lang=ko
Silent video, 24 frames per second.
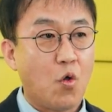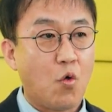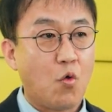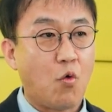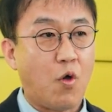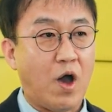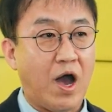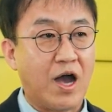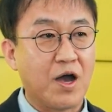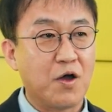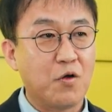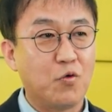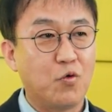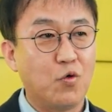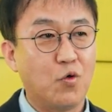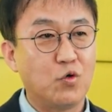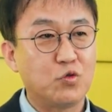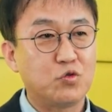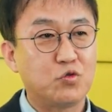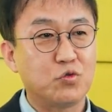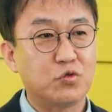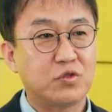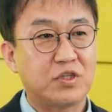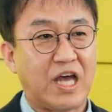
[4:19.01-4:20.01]

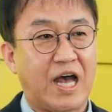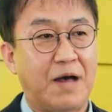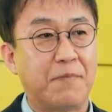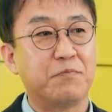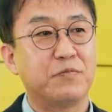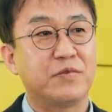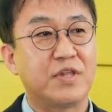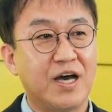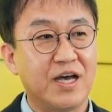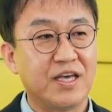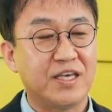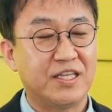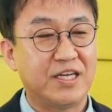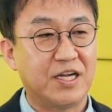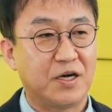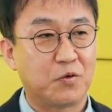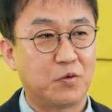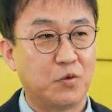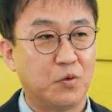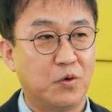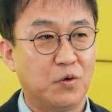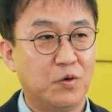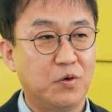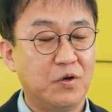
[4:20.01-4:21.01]
광고주
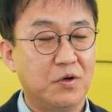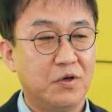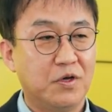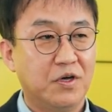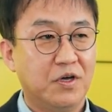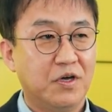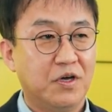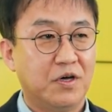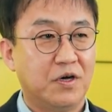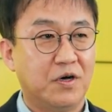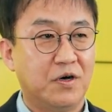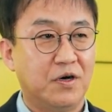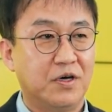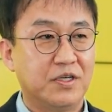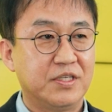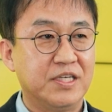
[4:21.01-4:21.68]
담당이라고 어,